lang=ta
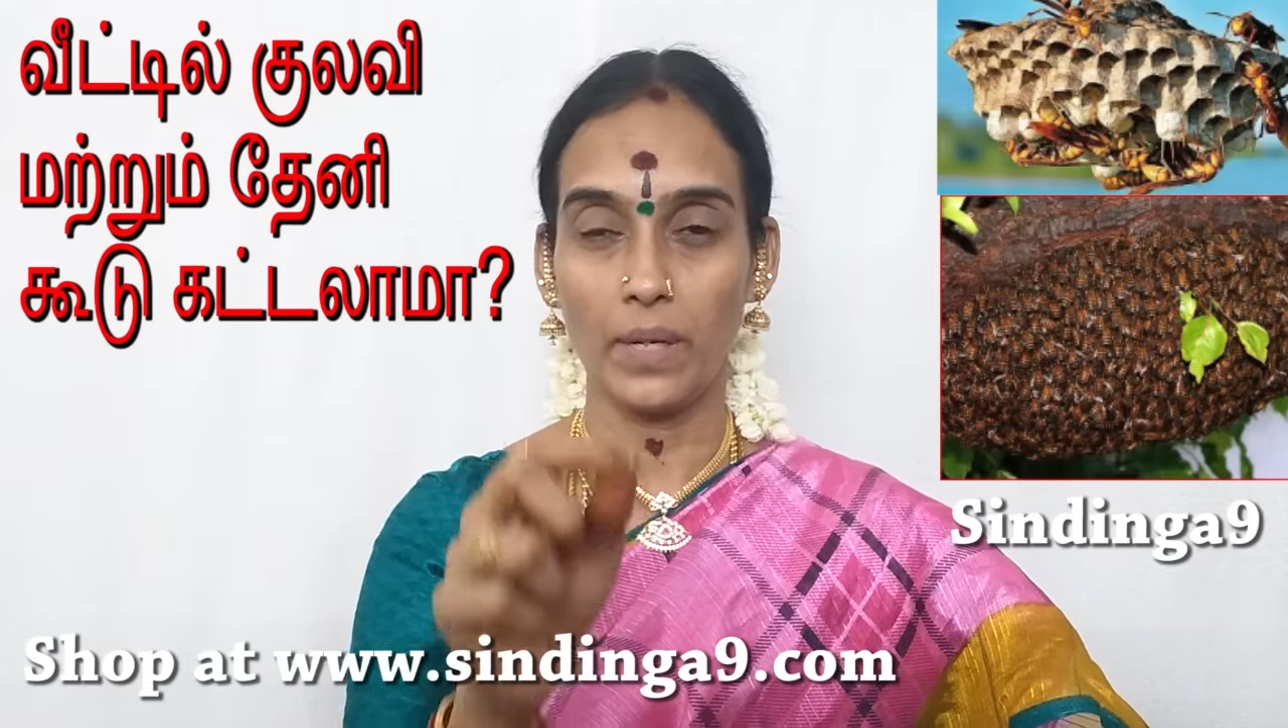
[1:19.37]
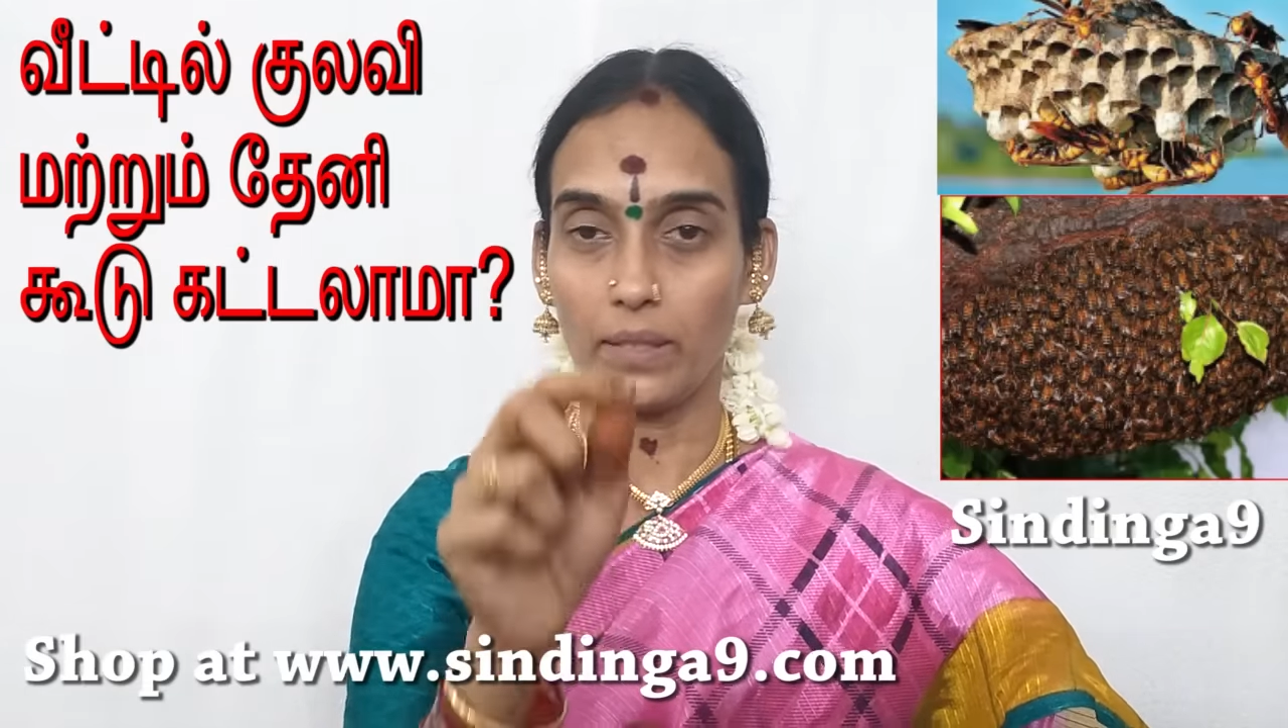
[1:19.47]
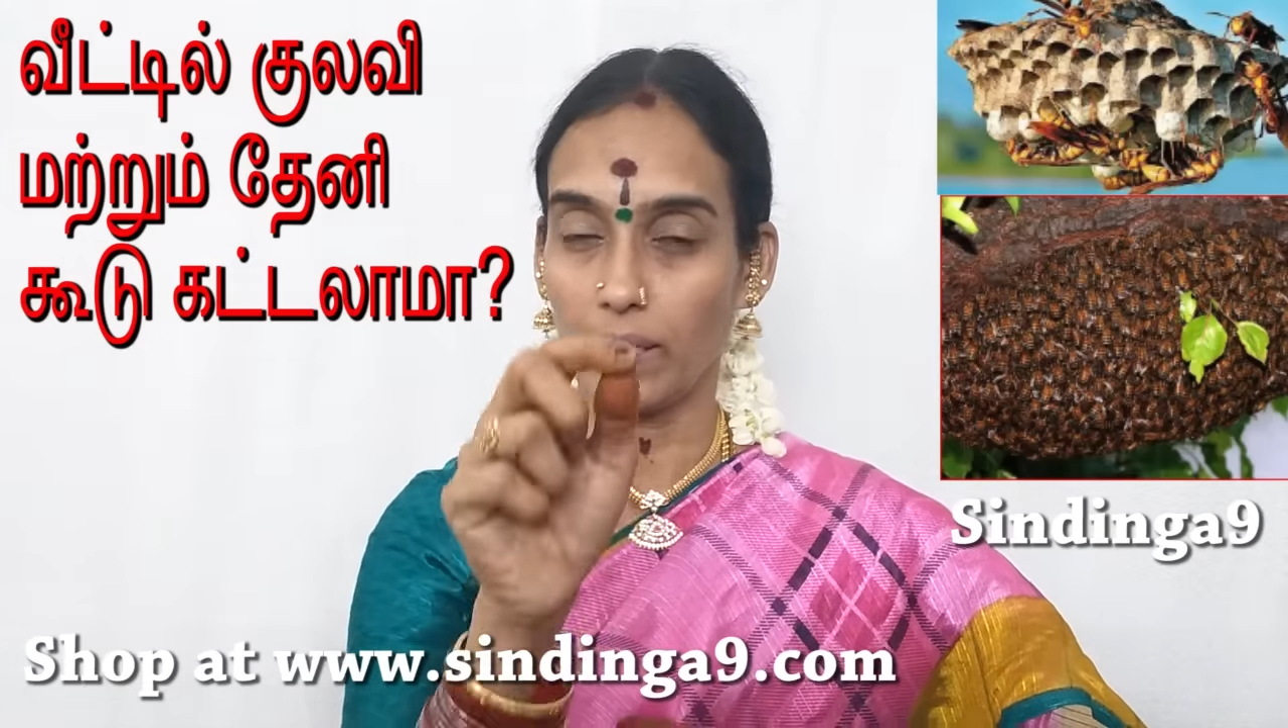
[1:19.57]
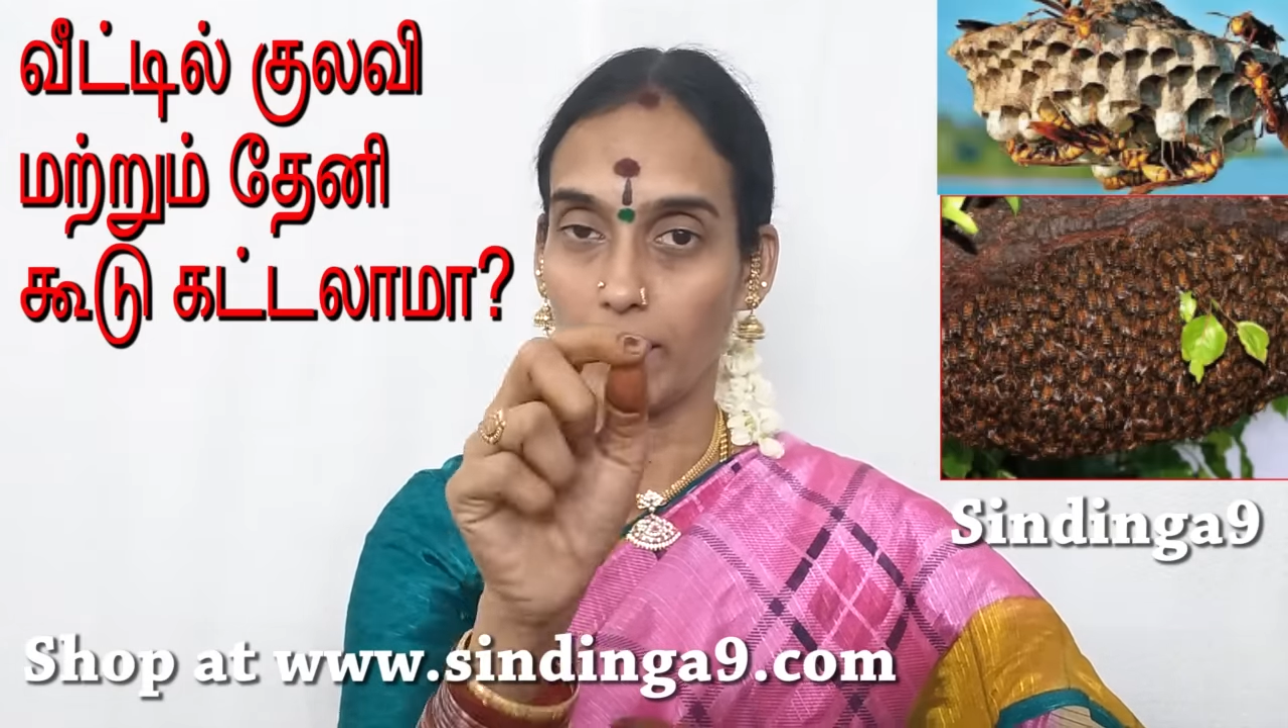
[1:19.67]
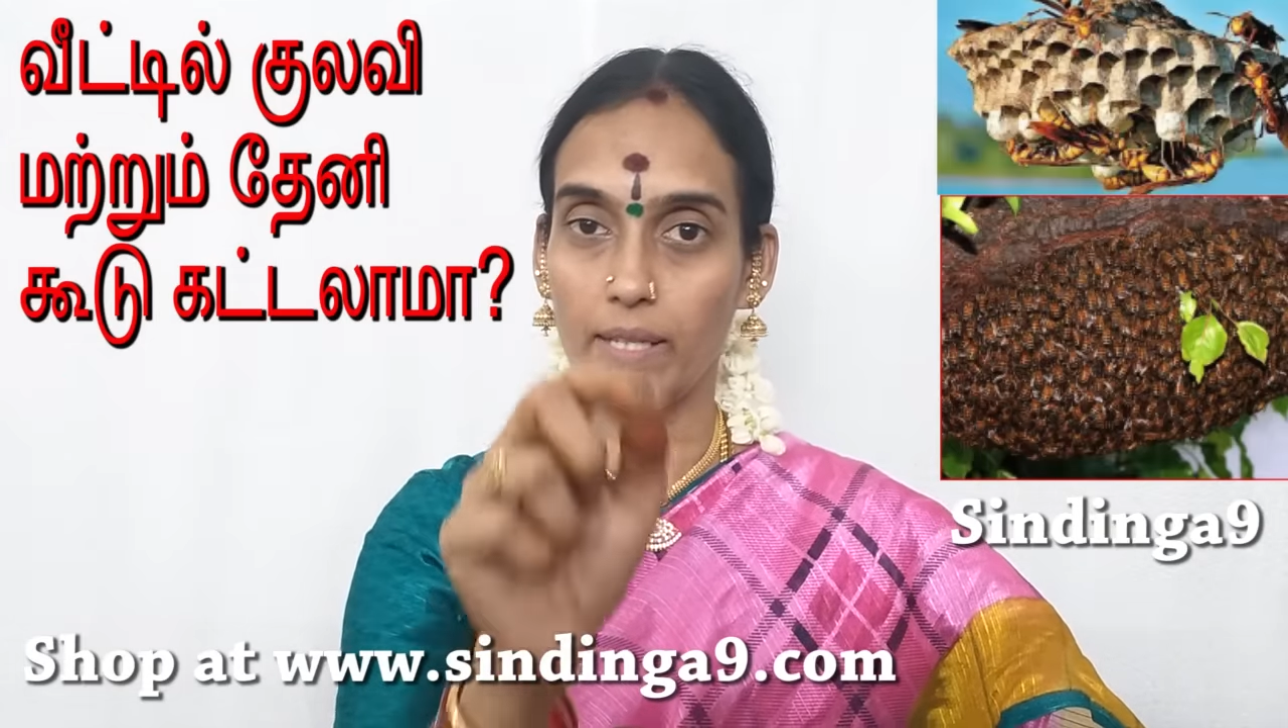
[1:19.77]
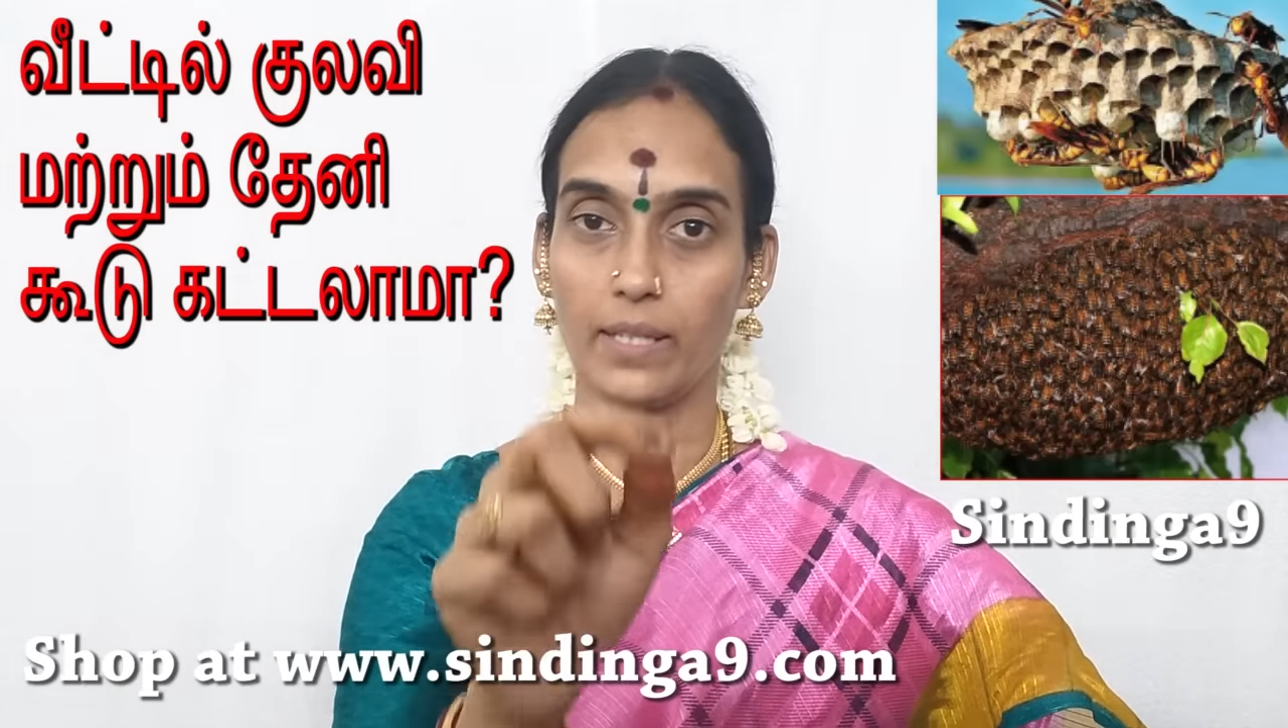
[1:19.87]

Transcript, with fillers: அதில் கை